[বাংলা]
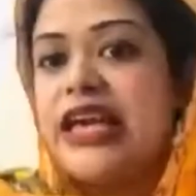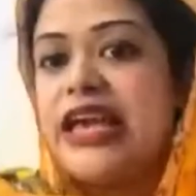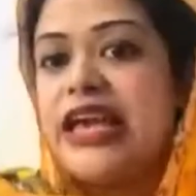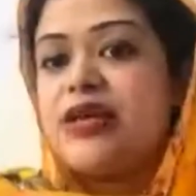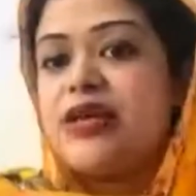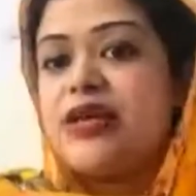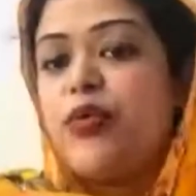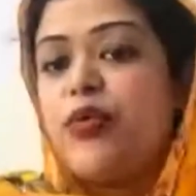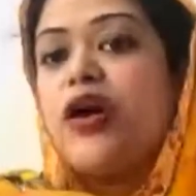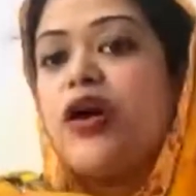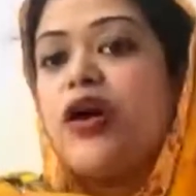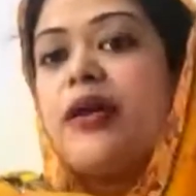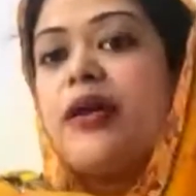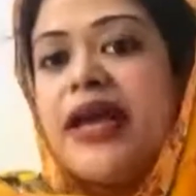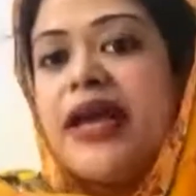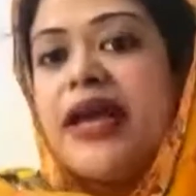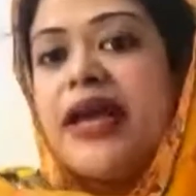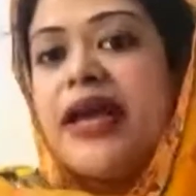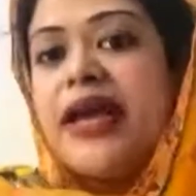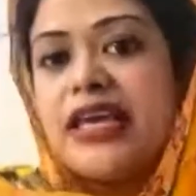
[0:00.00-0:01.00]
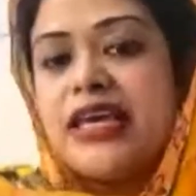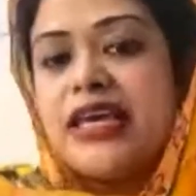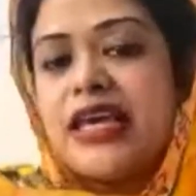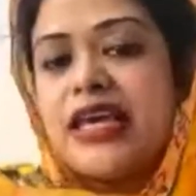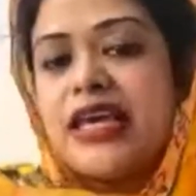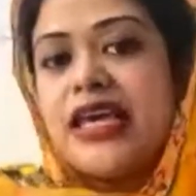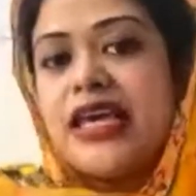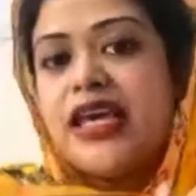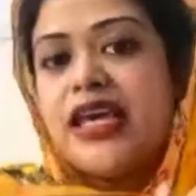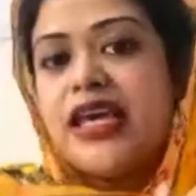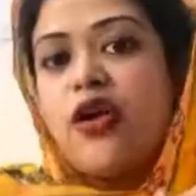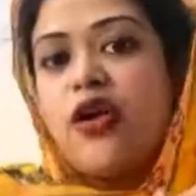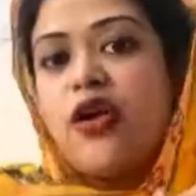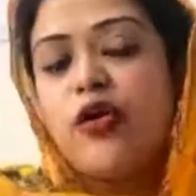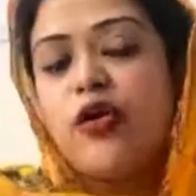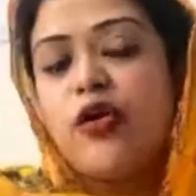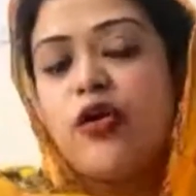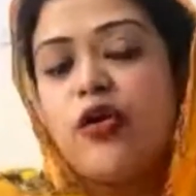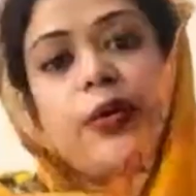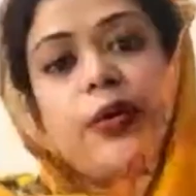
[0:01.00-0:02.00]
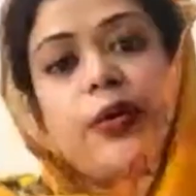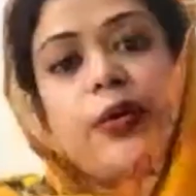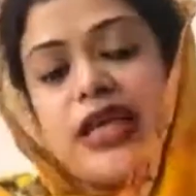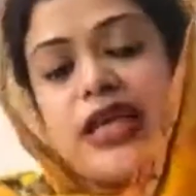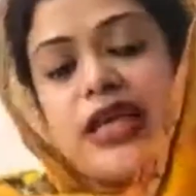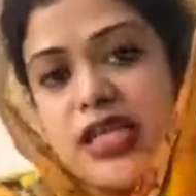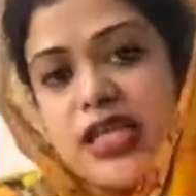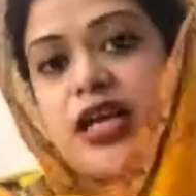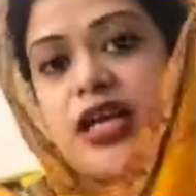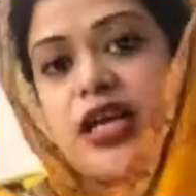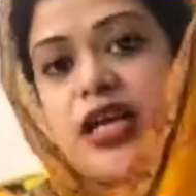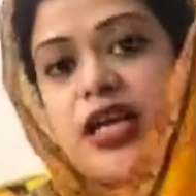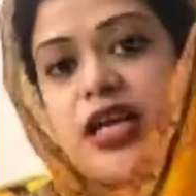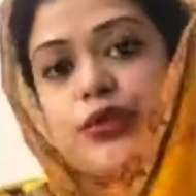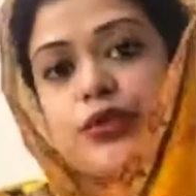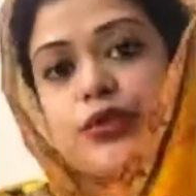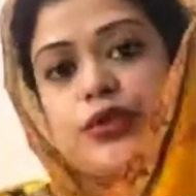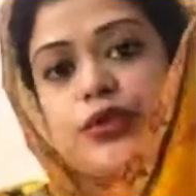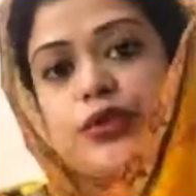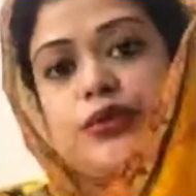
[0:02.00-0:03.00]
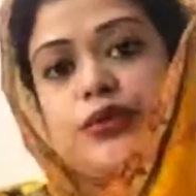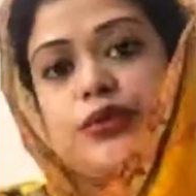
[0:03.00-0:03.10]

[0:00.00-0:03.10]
এটা কি কি কি কি রকমের হয়ে থাকে সাধারণত